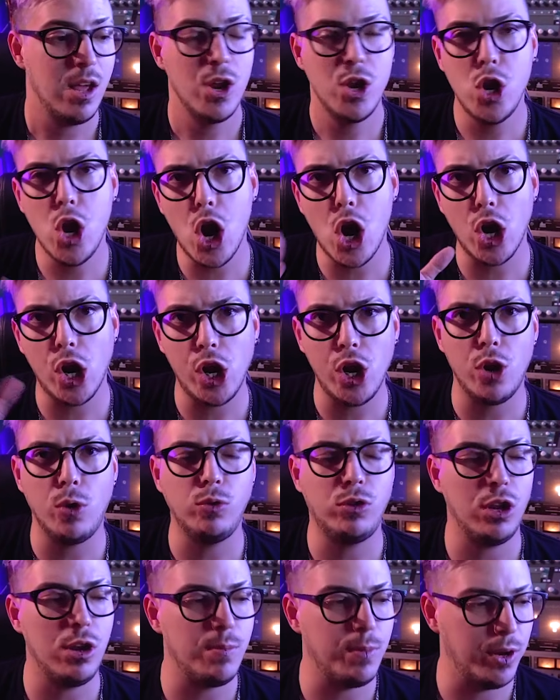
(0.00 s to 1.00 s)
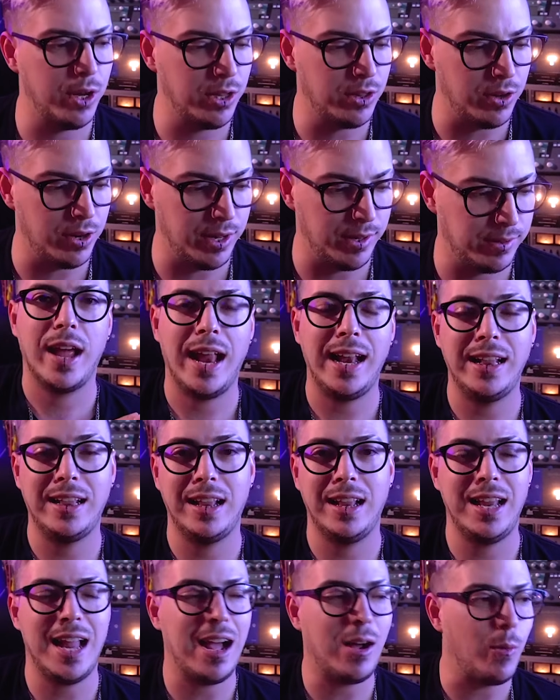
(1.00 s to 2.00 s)
no, no, no, uso los monitores.
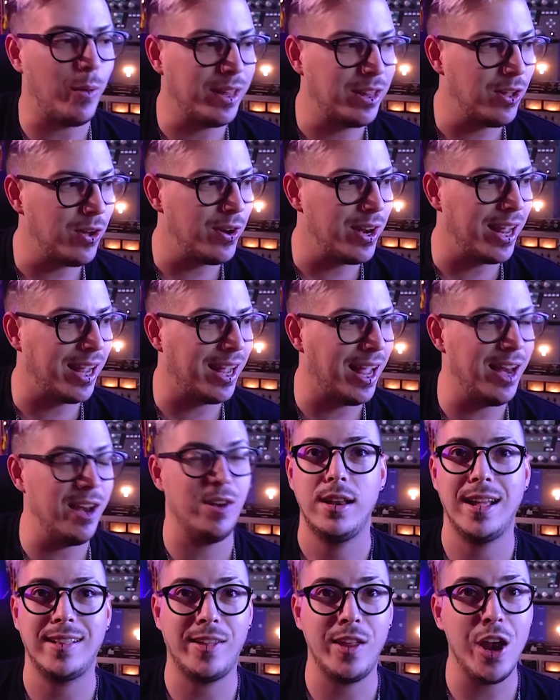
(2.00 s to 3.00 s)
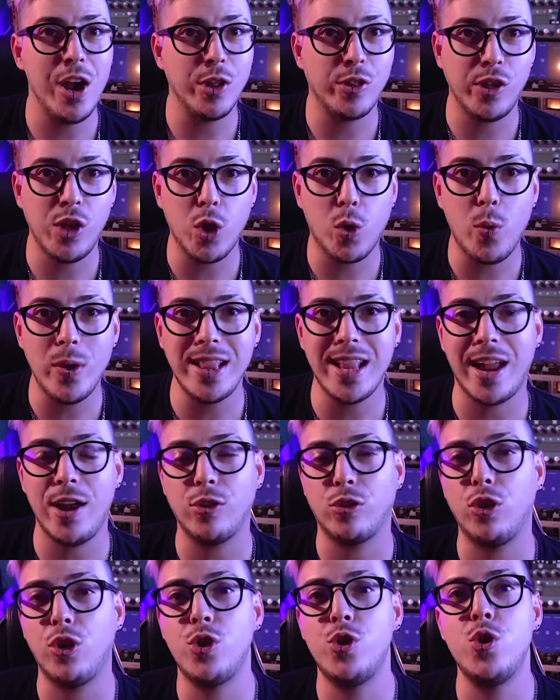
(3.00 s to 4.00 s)
la cuestión es que la señora no se dio cuenta que
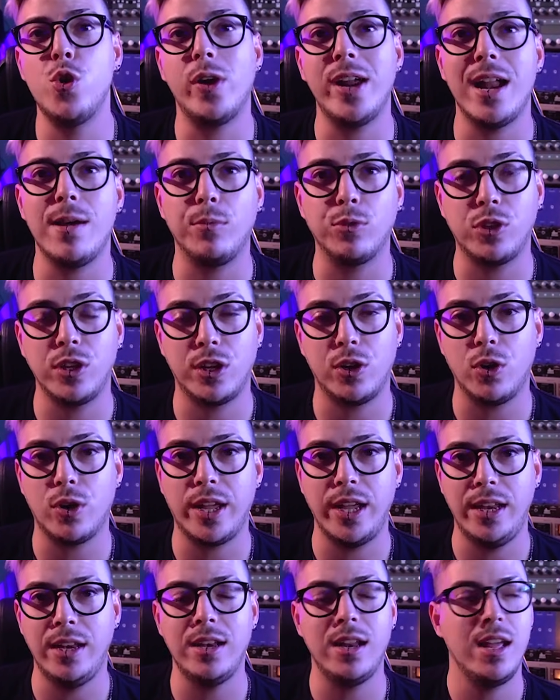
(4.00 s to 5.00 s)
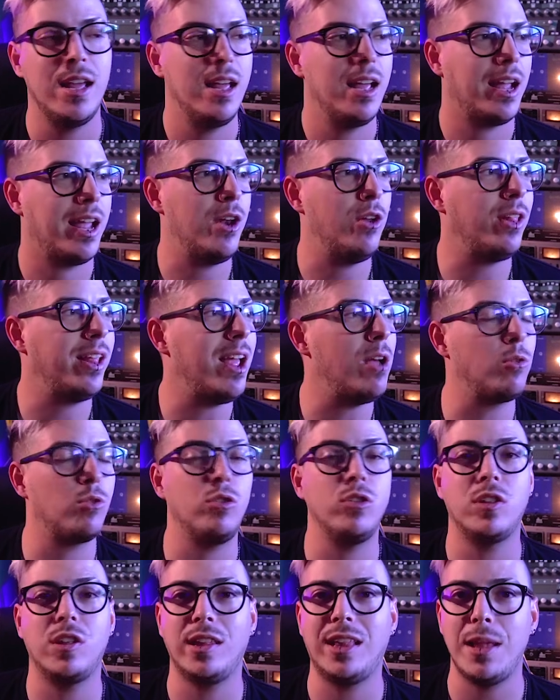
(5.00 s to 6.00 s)
nosotros no éramos el cosquín, que no teníamos
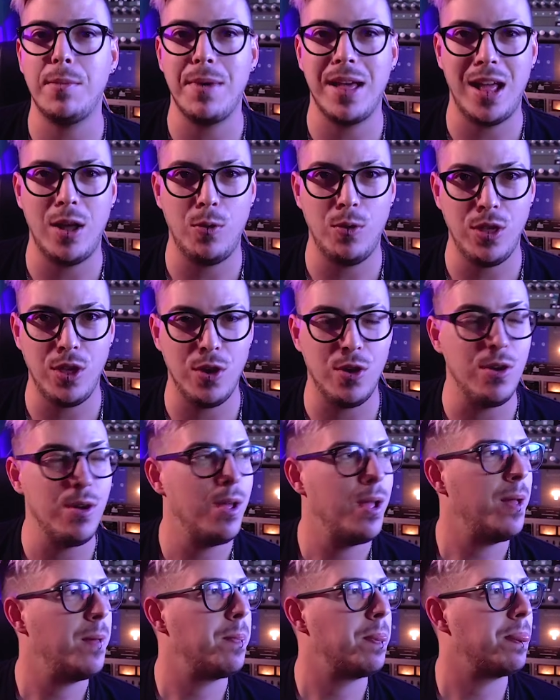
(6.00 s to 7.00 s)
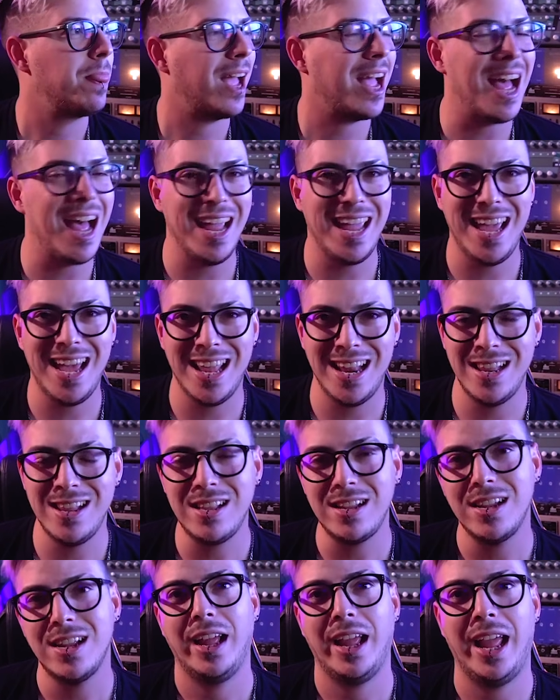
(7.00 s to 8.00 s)
un sistema de audio
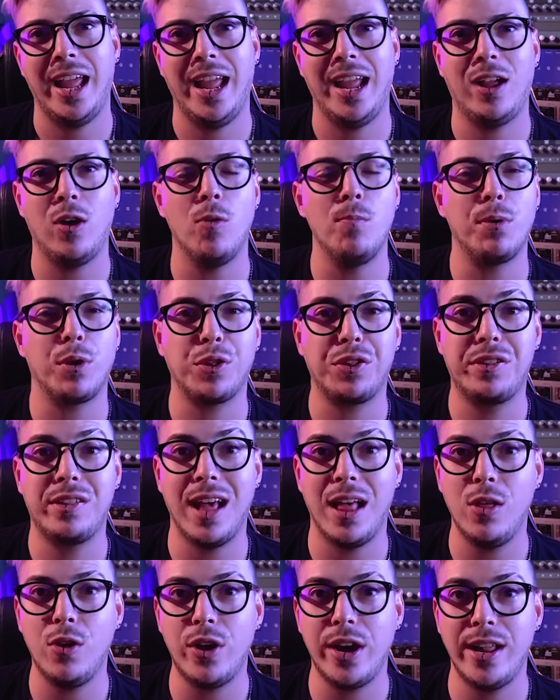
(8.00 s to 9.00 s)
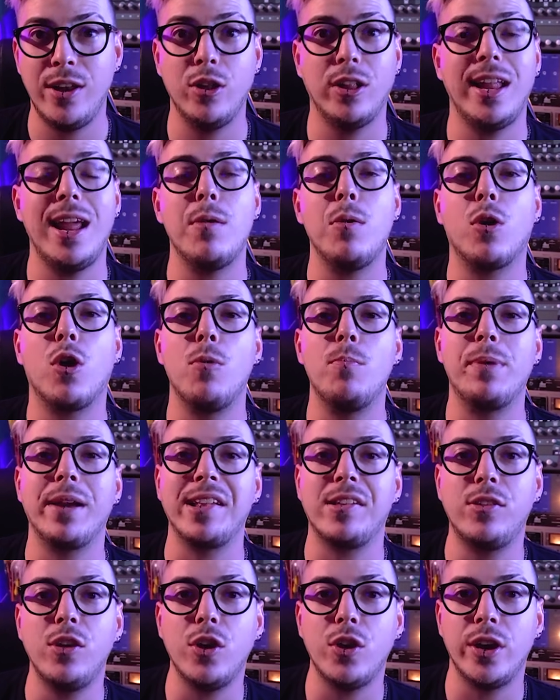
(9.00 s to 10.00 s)
high-end, eh, con procesadores, no teníamos
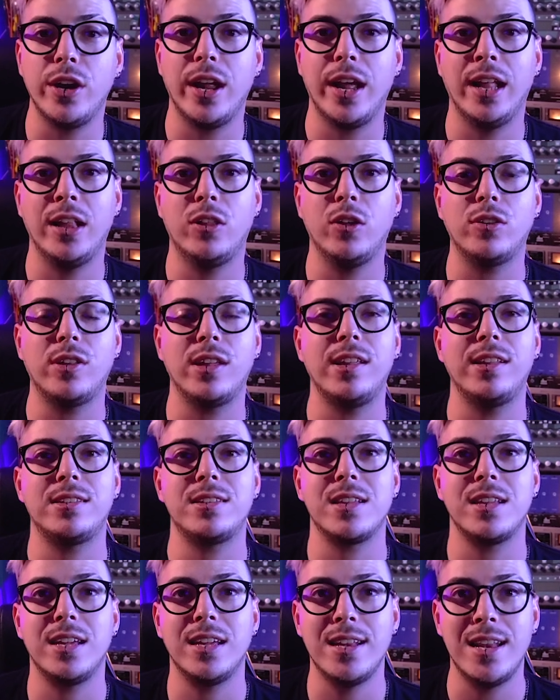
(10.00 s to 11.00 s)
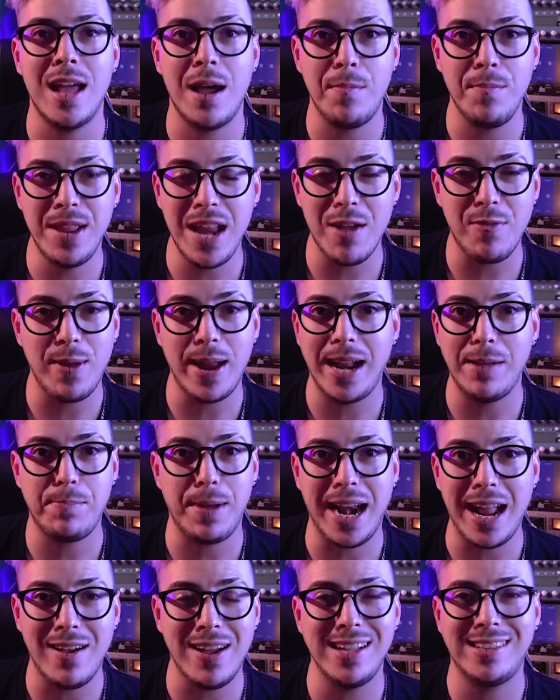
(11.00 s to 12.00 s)
compresión. Entonces la mina
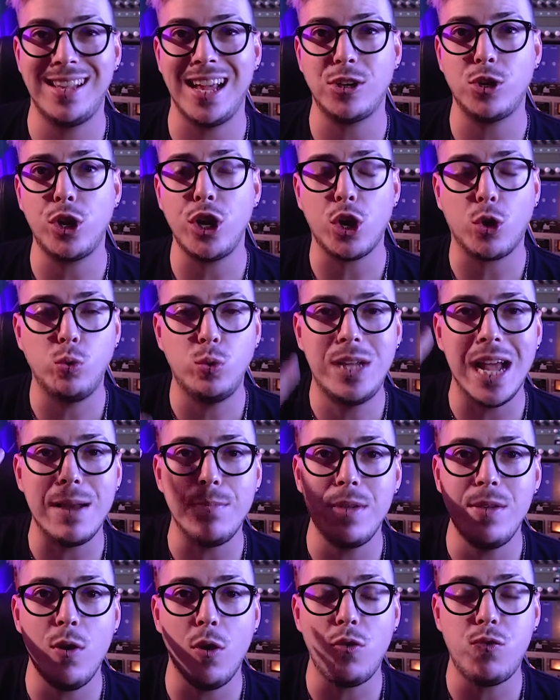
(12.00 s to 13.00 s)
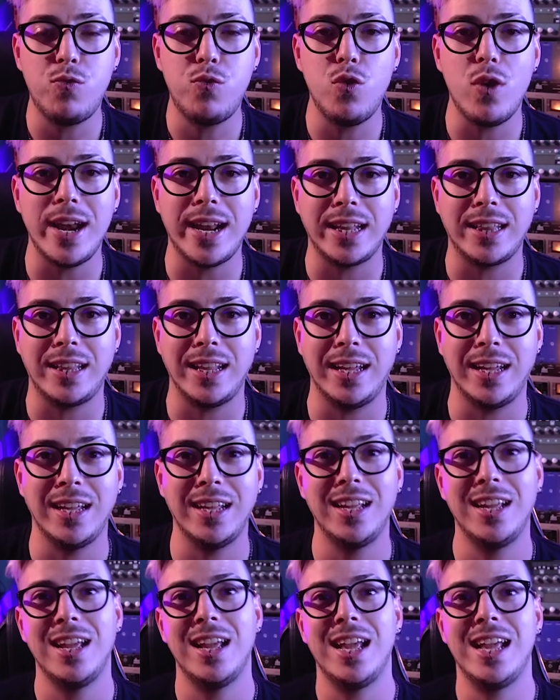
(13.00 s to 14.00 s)
paraba y decía, yo quiero escuchar mi voz fuerte.
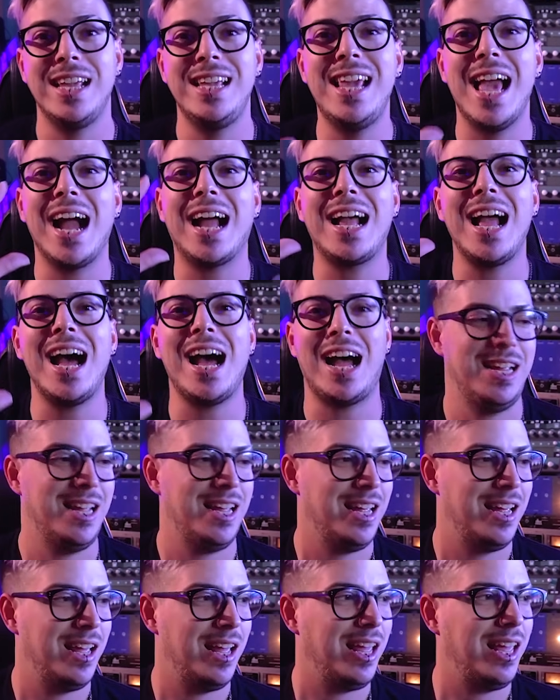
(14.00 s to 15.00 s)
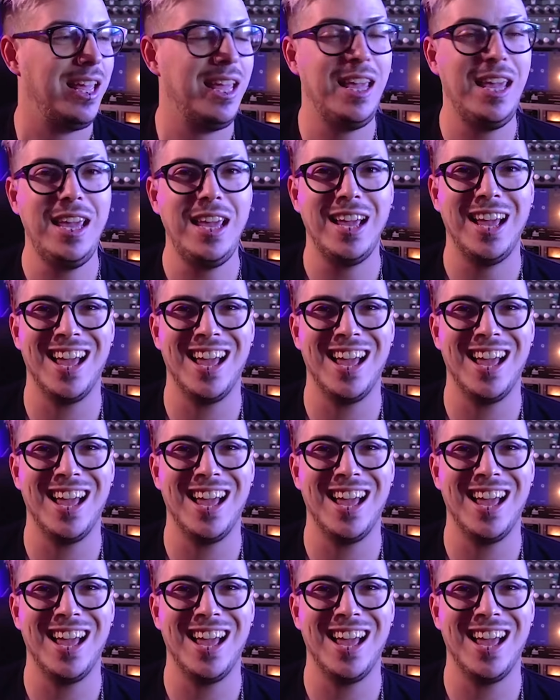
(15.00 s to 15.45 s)
Y acá. Y